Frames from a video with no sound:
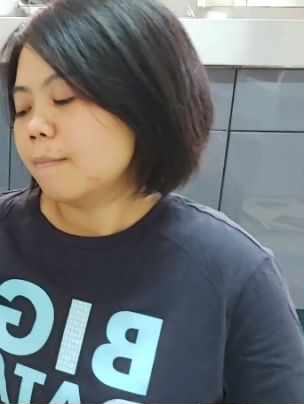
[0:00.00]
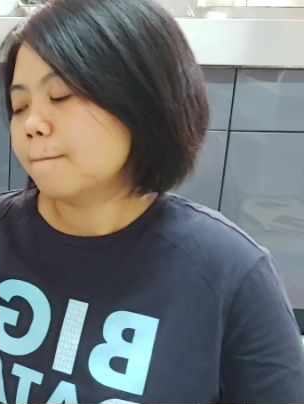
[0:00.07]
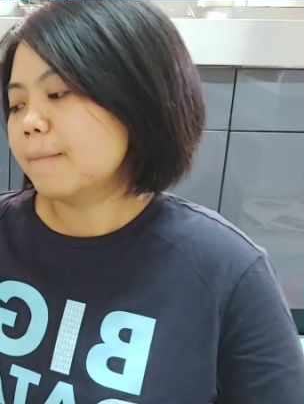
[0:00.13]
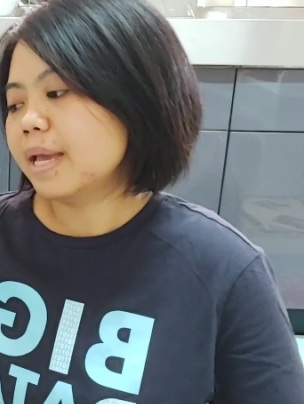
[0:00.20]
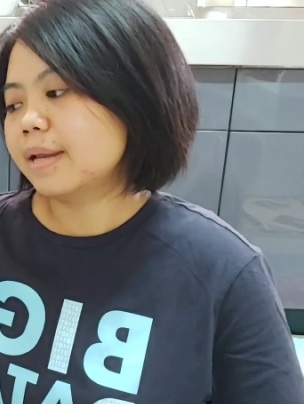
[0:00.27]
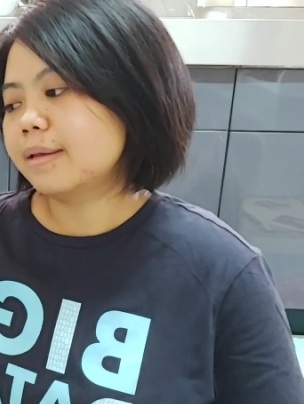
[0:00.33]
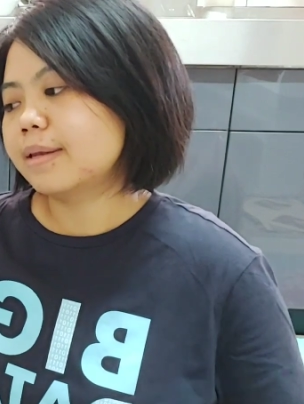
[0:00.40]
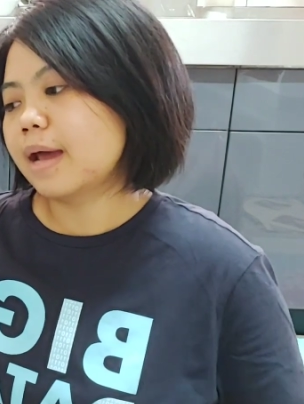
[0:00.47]

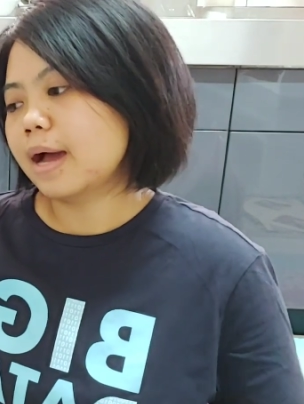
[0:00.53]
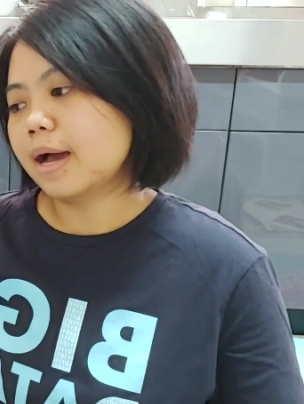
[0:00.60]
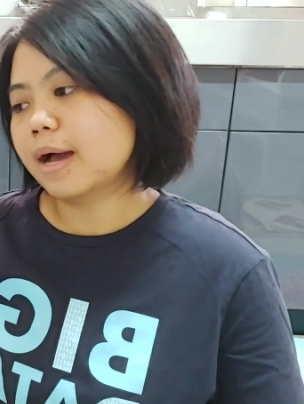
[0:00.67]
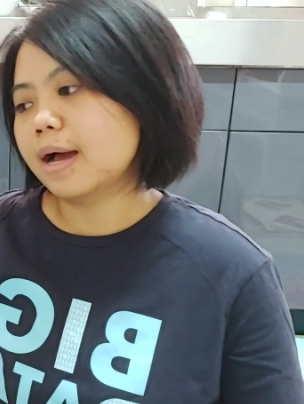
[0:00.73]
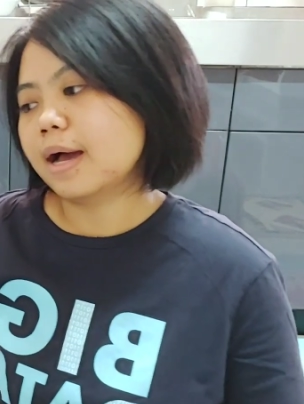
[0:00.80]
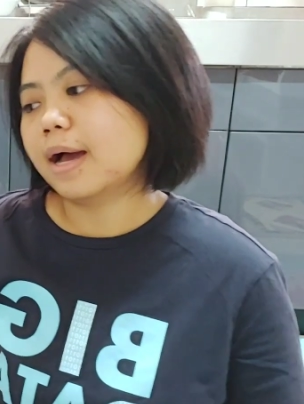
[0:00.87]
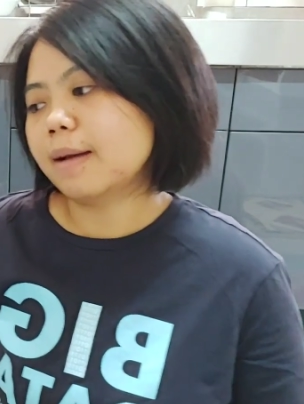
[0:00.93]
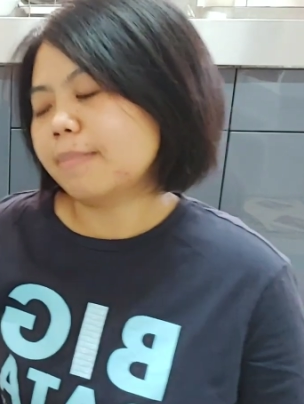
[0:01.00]
Beda
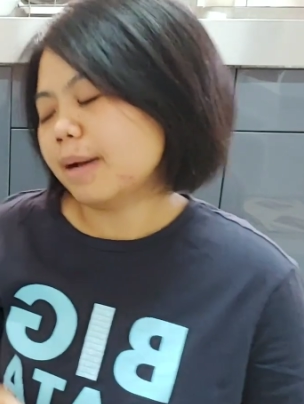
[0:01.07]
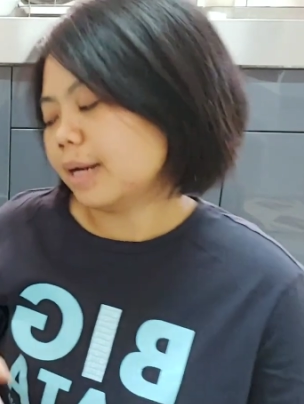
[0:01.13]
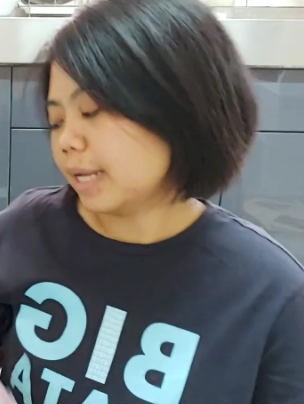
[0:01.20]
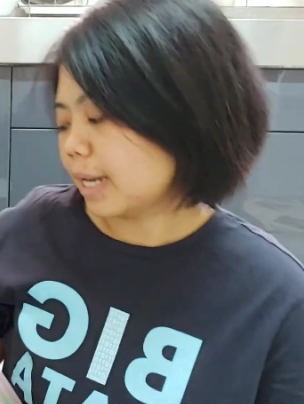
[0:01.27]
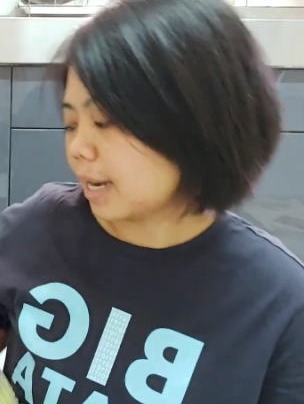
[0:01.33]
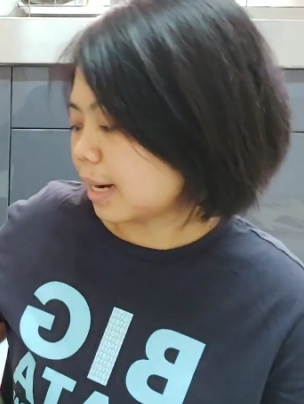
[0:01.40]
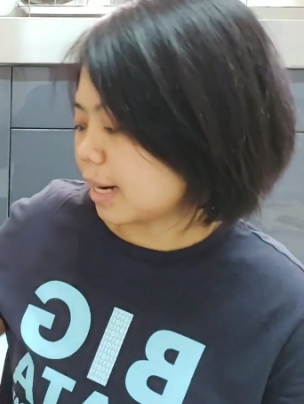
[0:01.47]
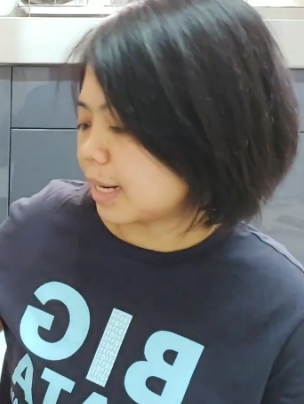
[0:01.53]
apa nih,
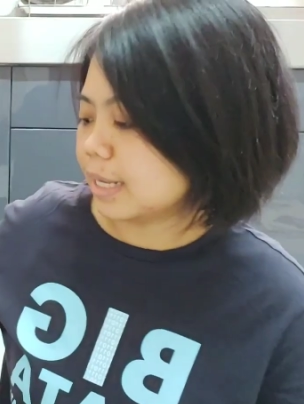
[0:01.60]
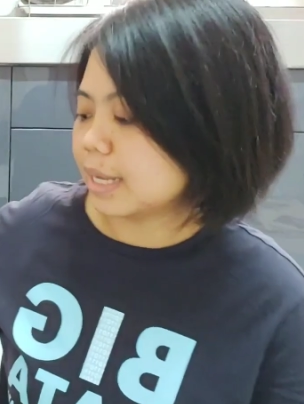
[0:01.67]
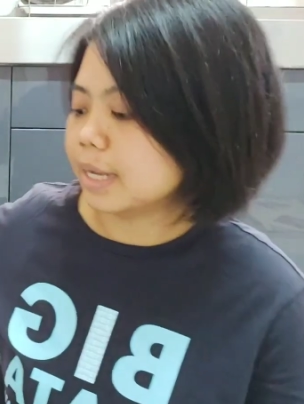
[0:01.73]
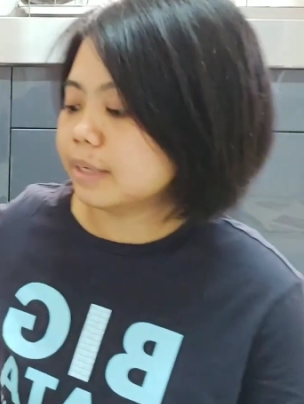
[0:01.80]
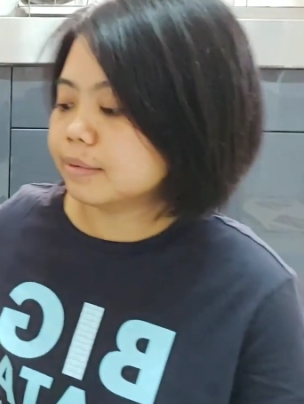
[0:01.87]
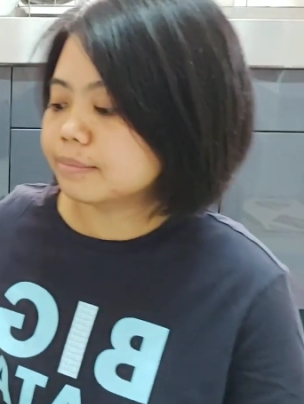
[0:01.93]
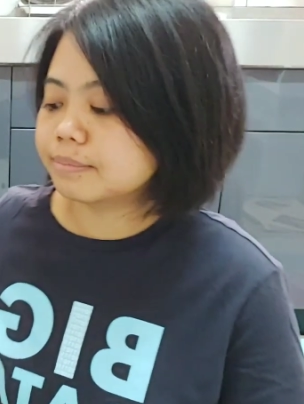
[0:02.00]
ya